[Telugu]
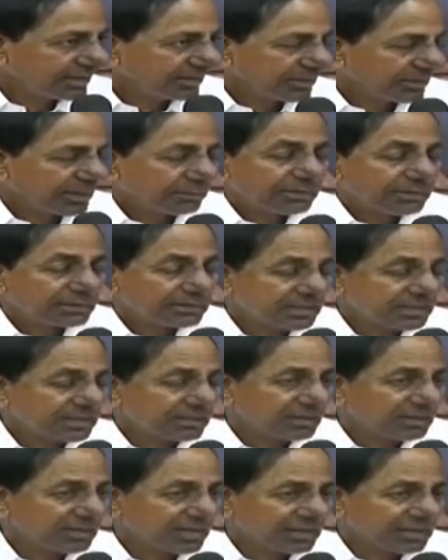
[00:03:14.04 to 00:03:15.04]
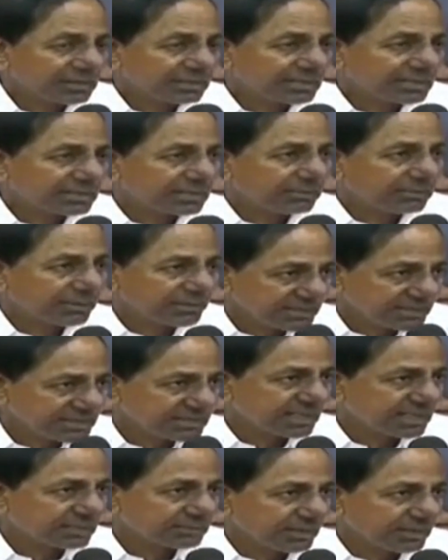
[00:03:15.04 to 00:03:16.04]
ప్రపంచంలోనే అత్యంత
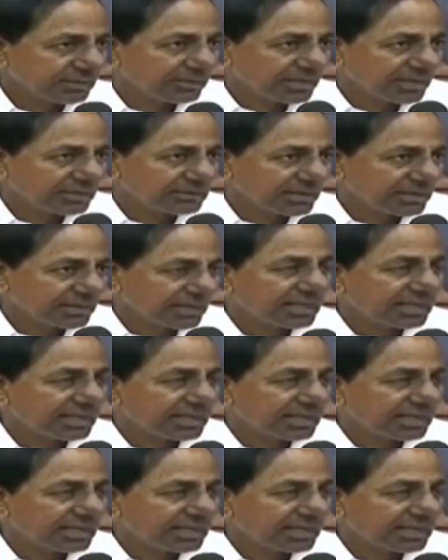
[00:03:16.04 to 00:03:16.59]
ప్రతిష్టాత్మకమైనటువంటి